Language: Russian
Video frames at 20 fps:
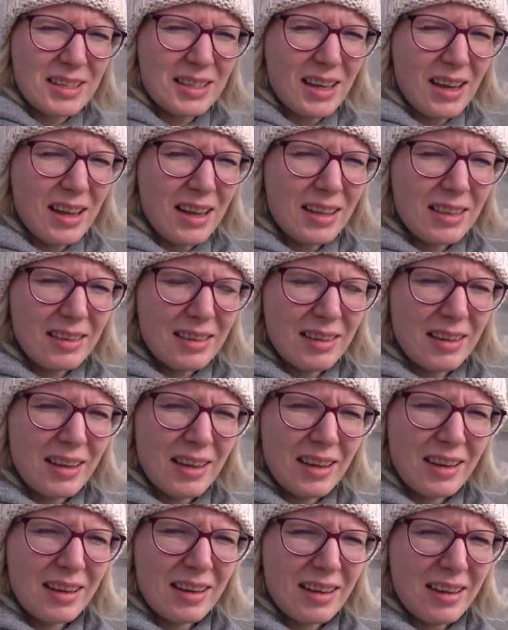сад –
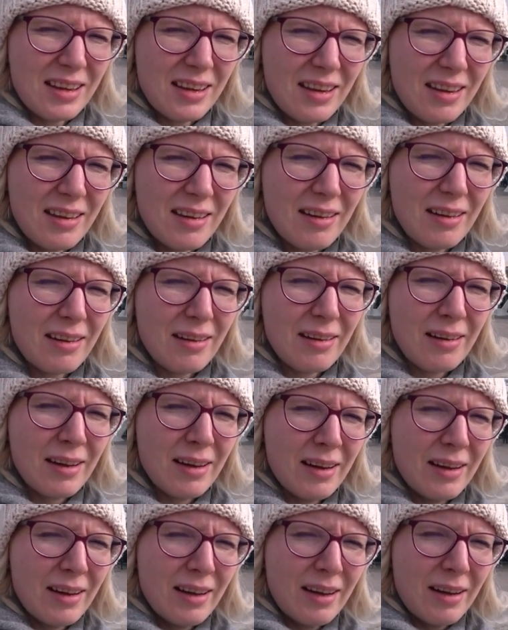и
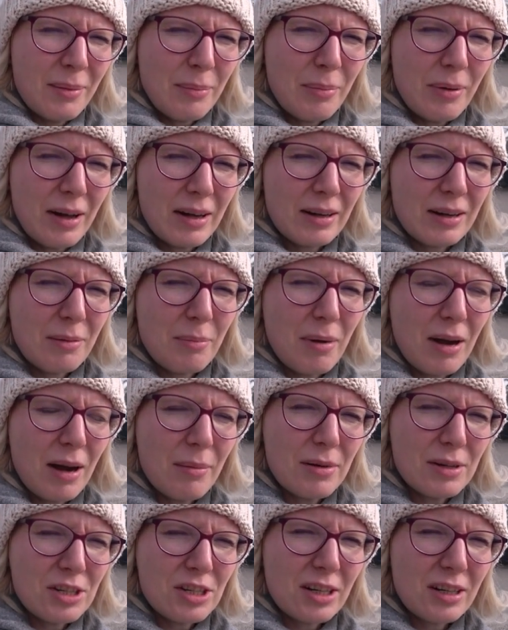парк
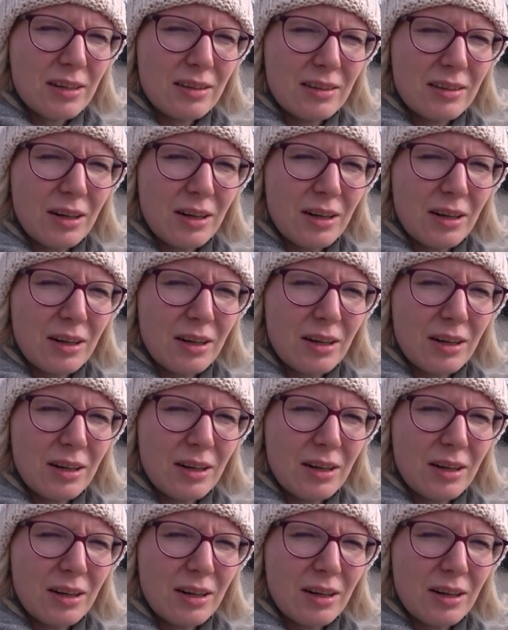бабочек.